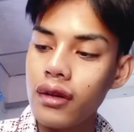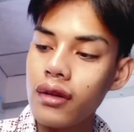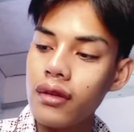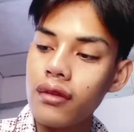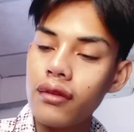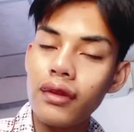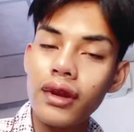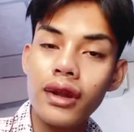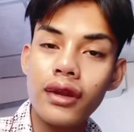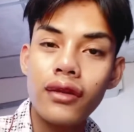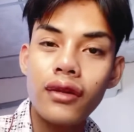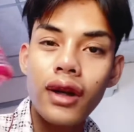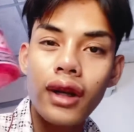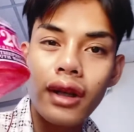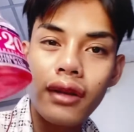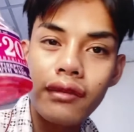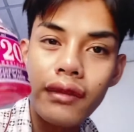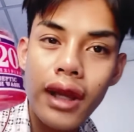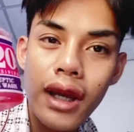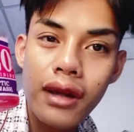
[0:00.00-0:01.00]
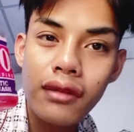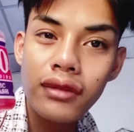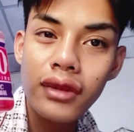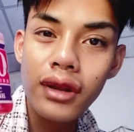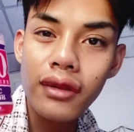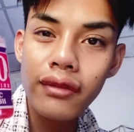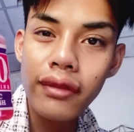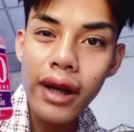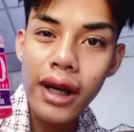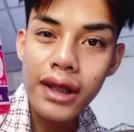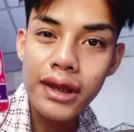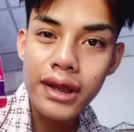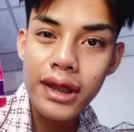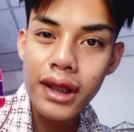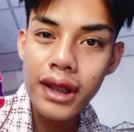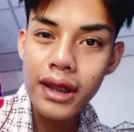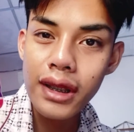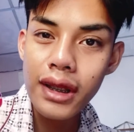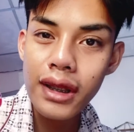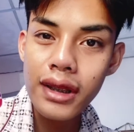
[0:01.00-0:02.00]
เป็นตัวน้ำยาบ้วนปาก
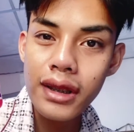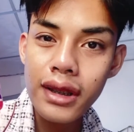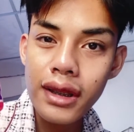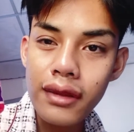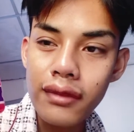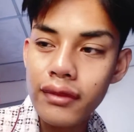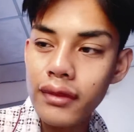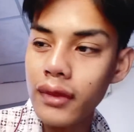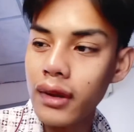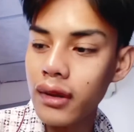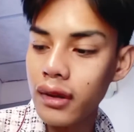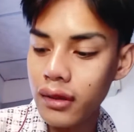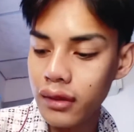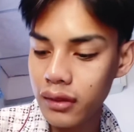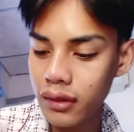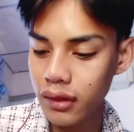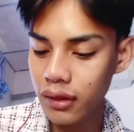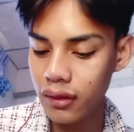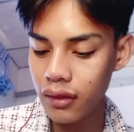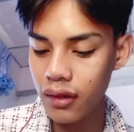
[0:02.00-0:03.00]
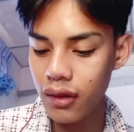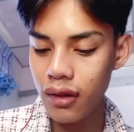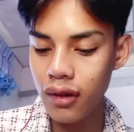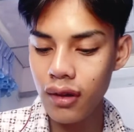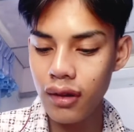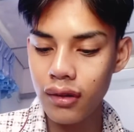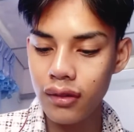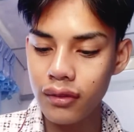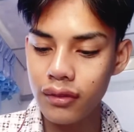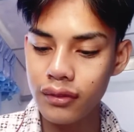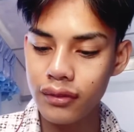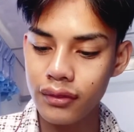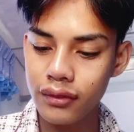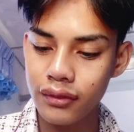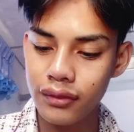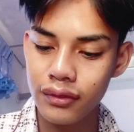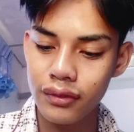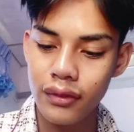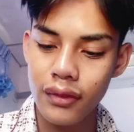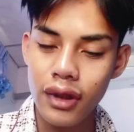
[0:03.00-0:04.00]
C20 เนาะแล้วก็
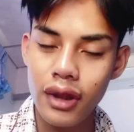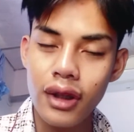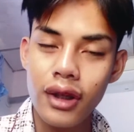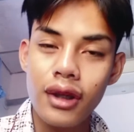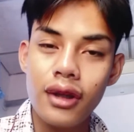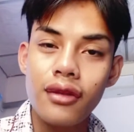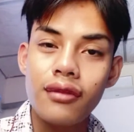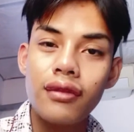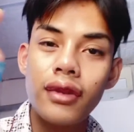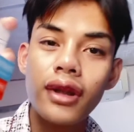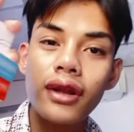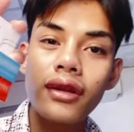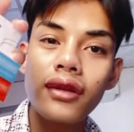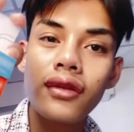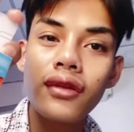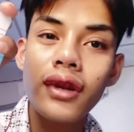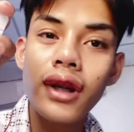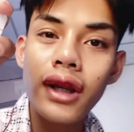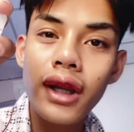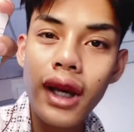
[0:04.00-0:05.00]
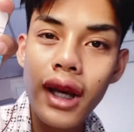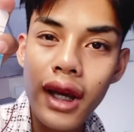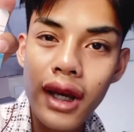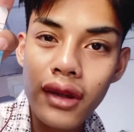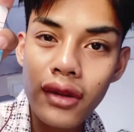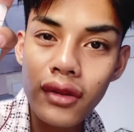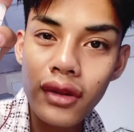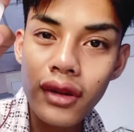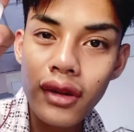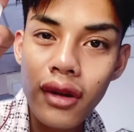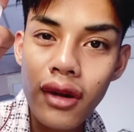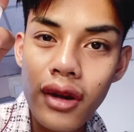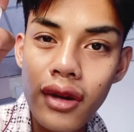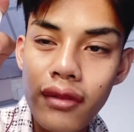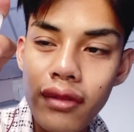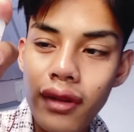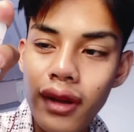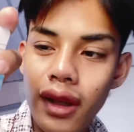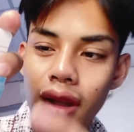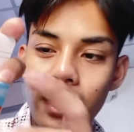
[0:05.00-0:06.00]
เป็นตัวทาลดรอย
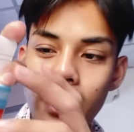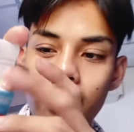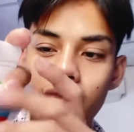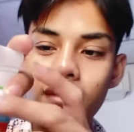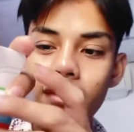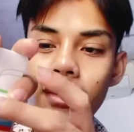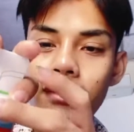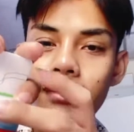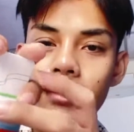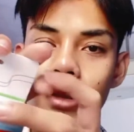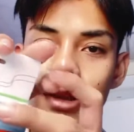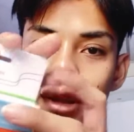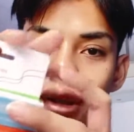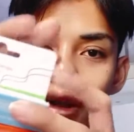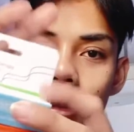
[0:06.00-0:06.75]
แผลแบบนี้